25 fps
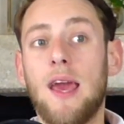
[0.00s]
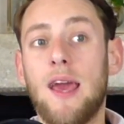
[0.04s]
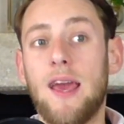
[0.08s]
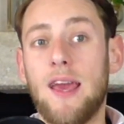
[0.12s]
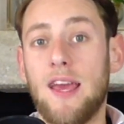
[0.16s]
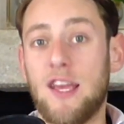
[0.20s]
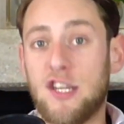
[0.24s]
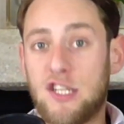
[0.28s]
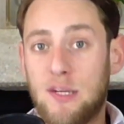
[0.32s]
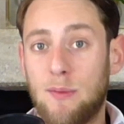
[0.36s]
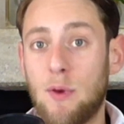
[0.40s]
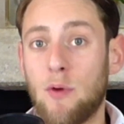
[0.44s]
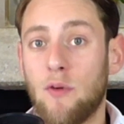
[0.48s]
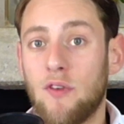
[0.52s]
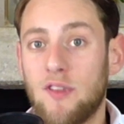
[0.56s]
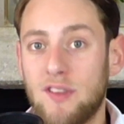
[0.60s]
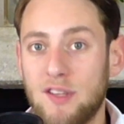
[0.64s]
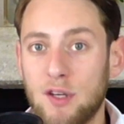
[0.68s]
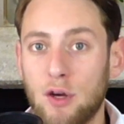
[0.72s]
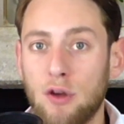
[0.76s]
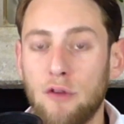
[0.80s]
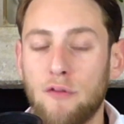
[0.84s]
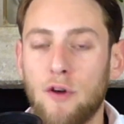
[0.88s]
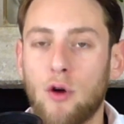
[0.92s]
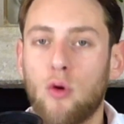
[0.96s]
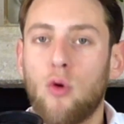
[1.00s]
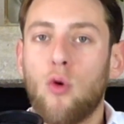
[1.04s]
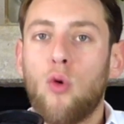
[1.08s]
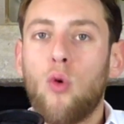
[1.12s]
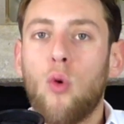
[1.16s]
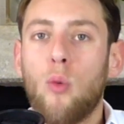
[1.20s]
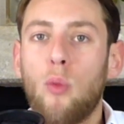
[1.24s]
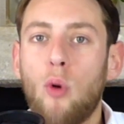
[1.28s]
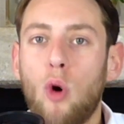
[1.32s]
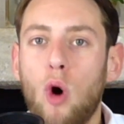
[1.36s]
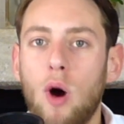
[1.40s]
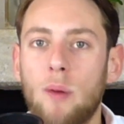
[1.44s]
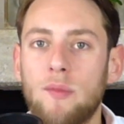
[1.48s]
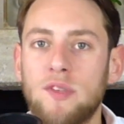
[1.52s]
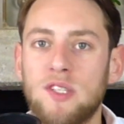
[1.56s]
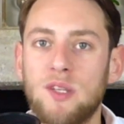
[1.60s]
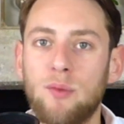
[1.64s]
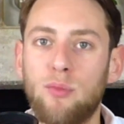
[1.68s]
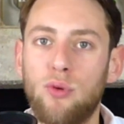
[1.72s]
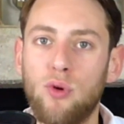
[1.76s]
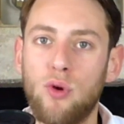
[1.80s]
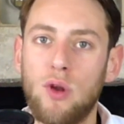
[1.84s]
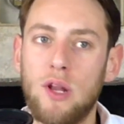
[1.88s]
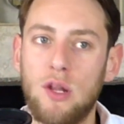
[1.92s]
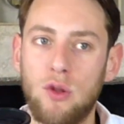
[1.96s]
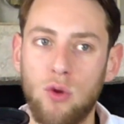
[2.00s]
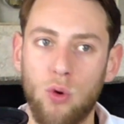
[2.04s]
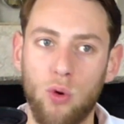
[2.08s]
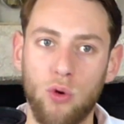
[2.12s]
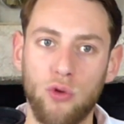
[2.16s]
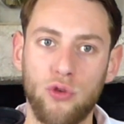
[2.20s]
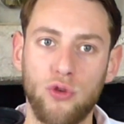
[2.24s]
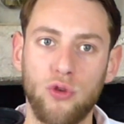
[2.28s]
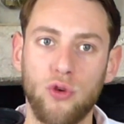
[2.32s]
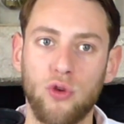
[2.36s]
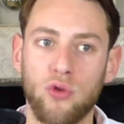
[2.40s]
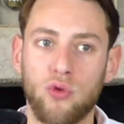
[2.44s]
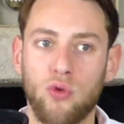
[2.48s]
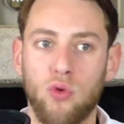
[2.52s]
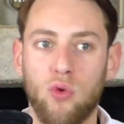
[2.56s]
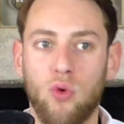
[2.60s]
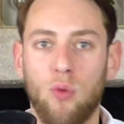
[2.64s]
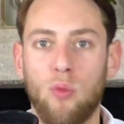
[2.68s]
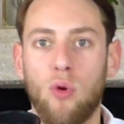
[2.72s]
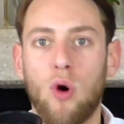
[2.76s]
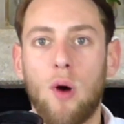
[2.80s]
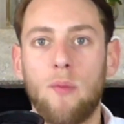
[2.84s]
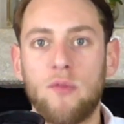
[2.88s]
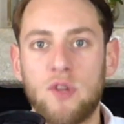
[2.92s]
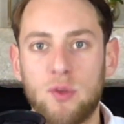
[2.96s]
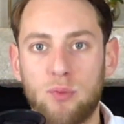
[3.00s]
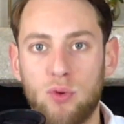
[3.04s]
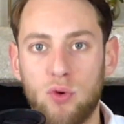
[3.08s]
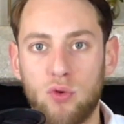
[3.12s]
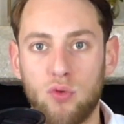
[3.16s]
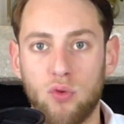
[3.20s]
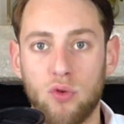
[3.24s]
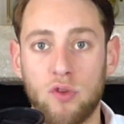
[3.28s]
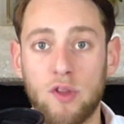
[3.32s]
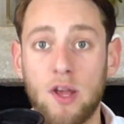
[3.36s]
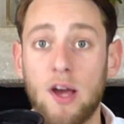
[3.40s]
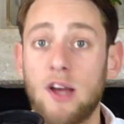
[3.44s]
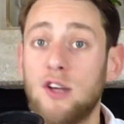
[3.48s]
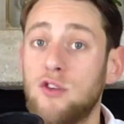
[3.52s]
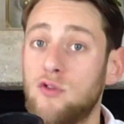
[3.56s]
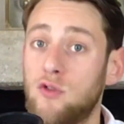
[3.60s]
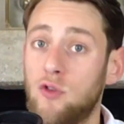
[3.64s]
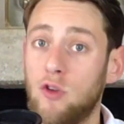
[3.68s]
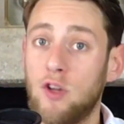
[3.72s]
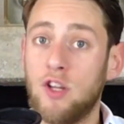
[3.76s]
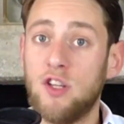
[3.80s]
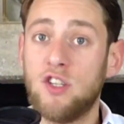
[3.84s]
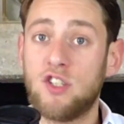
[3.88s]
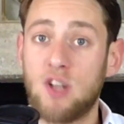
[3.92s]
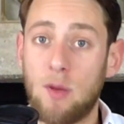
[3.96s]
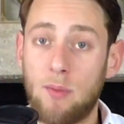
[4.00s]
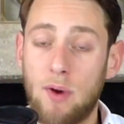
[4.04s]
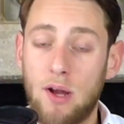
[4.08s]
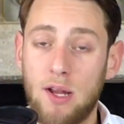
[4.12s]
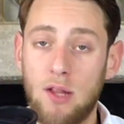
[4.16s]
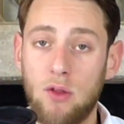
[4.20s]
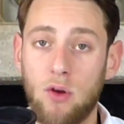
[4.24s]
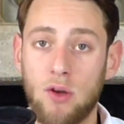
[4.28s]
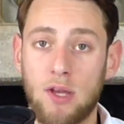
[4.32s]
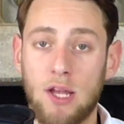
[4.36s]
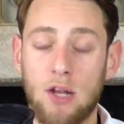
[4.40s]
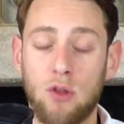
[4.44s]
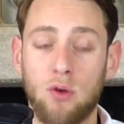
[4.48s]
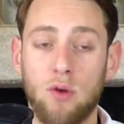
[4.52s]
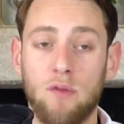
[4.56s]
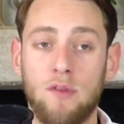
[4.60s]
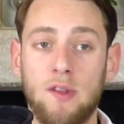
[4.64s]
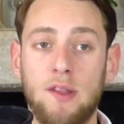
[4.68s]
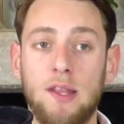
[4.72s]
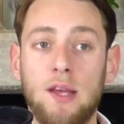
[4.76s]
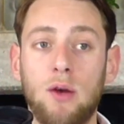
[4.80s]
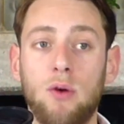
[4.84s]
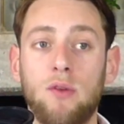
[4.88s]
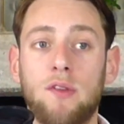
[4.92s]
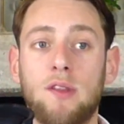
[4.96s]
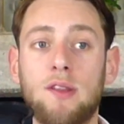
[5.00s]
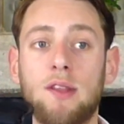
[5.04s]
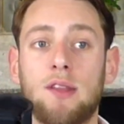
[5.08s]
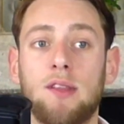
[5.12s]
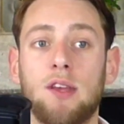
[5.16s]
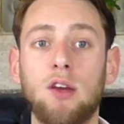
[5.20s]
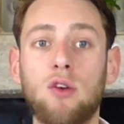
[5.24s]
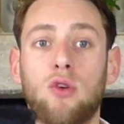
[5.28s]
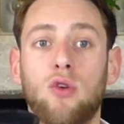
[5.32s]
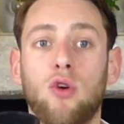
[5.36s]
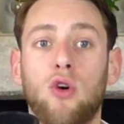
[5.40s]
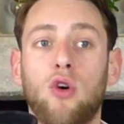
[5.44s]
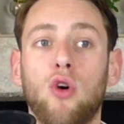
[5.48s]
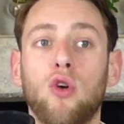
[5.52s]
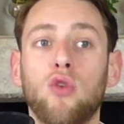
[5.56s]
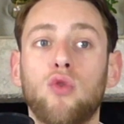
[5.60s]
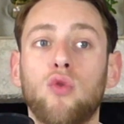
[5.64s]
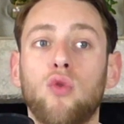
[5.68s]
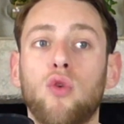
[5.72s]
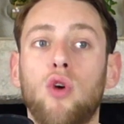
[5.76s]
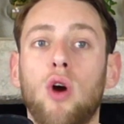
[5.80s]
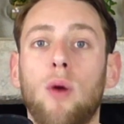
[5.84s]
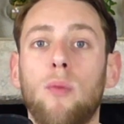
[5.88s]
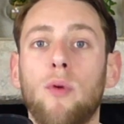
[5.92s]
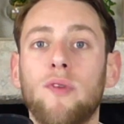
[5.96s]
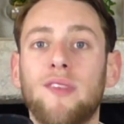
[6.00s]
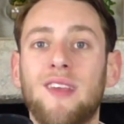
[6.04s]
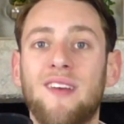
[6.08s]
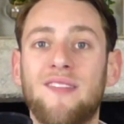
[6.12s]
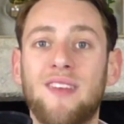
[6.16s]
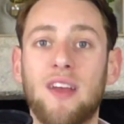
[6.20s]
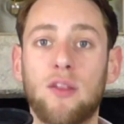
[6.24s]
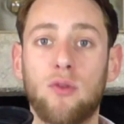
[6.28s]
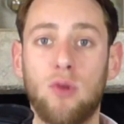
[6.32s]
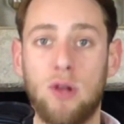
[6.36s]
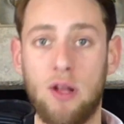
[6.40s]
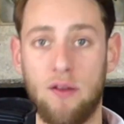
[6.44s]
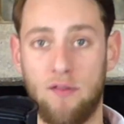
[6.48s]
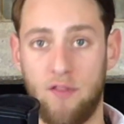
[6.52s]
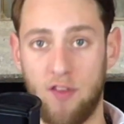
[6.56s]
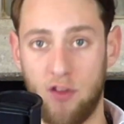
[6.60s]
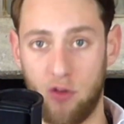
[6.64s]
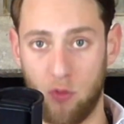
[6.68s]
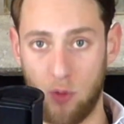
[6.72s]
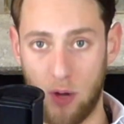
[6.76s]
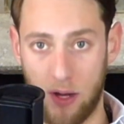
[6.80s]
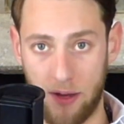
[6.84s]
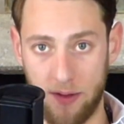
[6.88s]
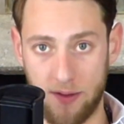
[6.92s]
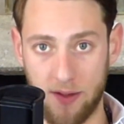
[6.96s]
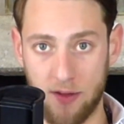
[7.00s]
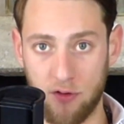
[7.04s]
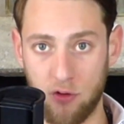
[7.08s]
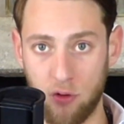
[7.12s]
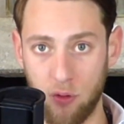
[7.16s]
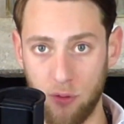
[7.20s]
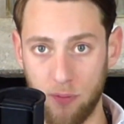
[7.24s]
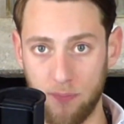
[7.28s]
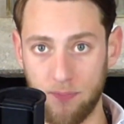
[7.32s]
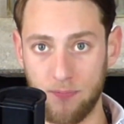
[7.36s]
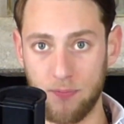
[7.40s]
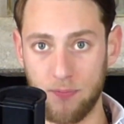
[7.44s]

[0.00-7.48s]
Et j'ai même envie de dire, une fois qu'on comprend un petit peu les neurosciences, qu'on comprend un petit peu tout ça, et je vous en ai déjà parlé dans quelques vidéos, c'est-à-dire que quand on commence à faire de la visualisation,